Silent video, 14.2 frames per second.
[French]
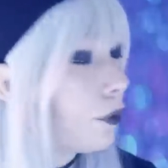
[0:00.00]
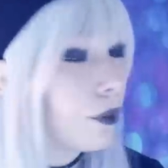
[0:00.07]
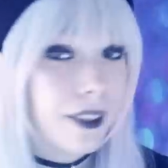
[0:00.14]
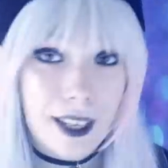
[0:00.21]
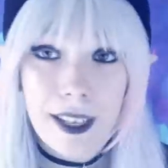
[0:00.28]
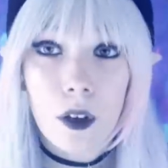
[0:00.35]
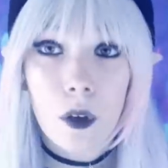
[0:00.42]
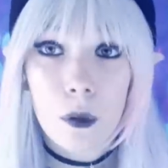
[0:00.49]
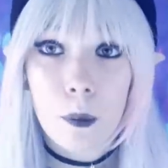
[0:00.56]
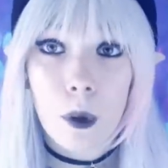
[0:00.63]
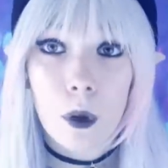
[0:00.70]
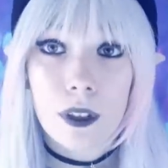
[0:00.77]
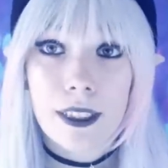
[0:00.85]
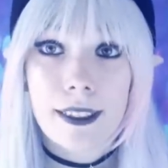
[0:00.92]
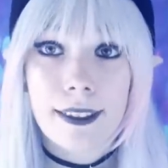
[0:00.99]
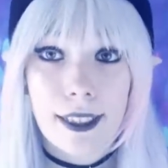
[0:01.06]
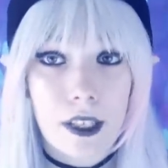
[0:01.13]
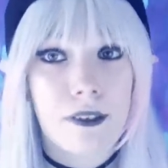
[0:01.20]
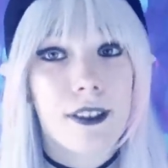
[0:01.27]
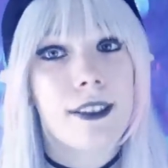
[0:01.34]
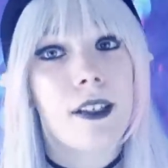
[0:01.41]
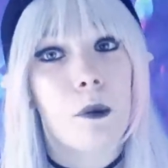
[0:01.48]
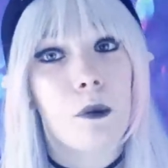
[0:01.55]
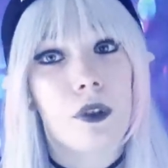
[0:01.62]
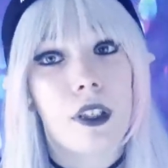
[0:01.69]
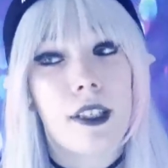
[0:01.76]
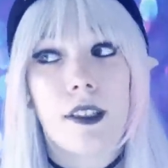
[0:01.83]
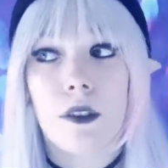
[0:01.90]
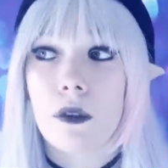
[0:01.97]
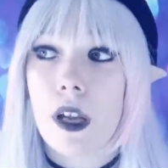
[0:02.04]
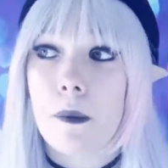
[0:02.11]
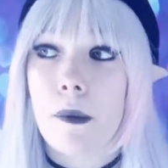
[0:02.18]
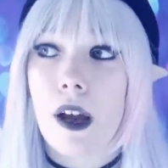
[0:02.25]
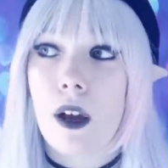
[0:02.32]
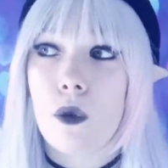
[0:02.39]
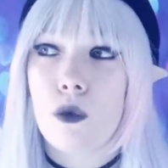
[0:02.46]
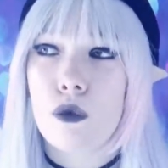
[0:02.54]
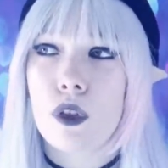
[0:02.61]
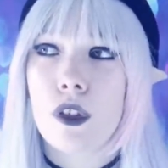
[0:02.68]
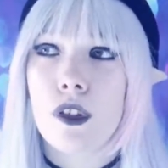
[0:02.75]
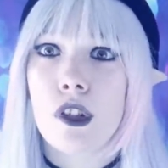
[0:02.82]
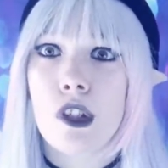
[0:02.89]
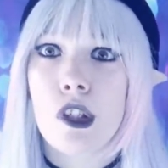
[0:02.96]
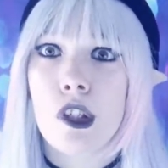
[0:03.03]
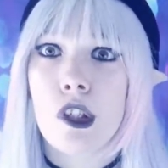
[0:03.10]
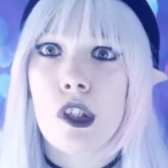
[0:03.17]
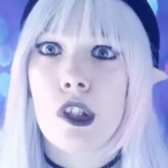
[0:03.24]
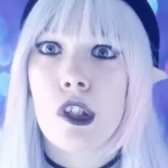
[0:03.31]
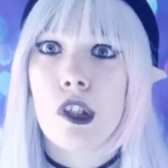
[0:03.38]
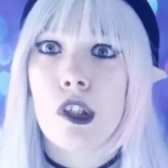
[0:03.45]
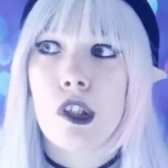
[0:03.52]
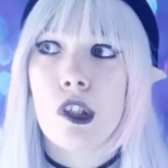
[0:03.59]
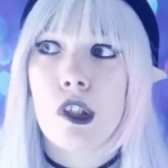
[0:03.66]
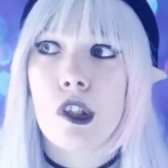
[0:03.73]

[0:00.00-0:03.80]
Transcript: une très grande penderie, très facile à monter. Donc elle m'a coûté...